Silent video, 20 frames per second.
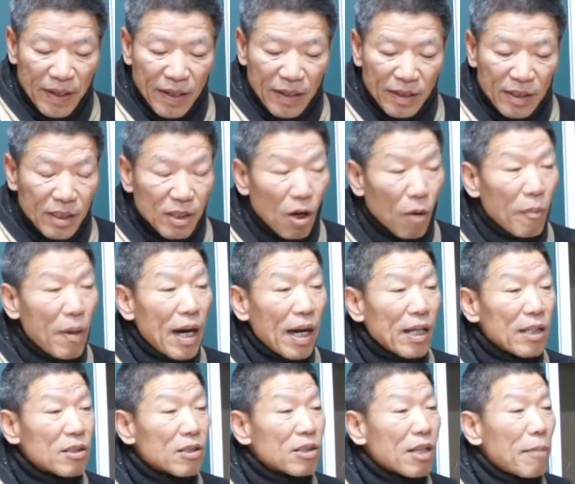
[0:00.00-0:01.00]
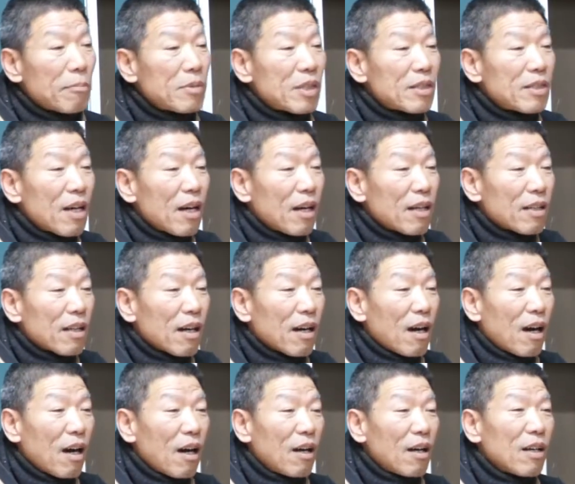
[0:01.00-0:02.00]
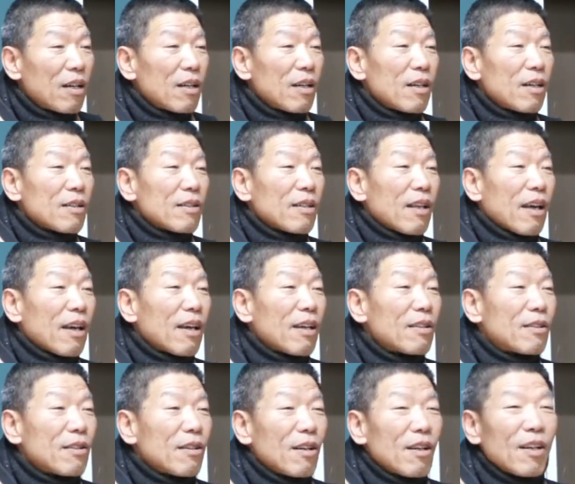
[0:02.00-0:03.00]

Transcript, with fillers: 이 여막에서 삼 년 상 하다가 대개들